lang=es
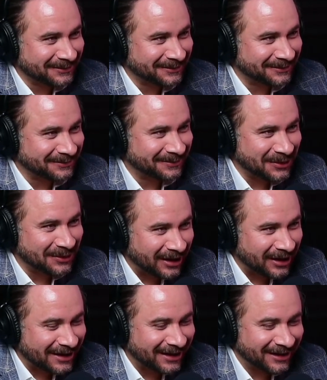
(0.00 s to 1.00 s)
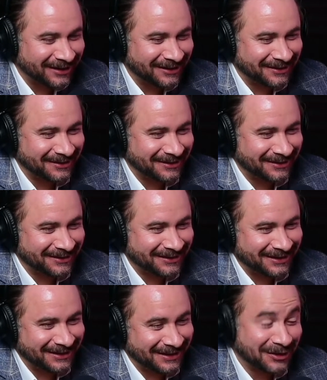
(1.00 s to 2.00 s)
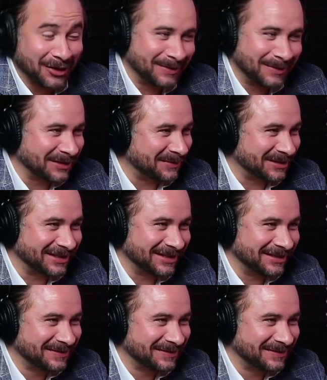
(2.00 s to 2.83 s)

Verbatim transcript: vino Kanye y no lo vamos a pasar.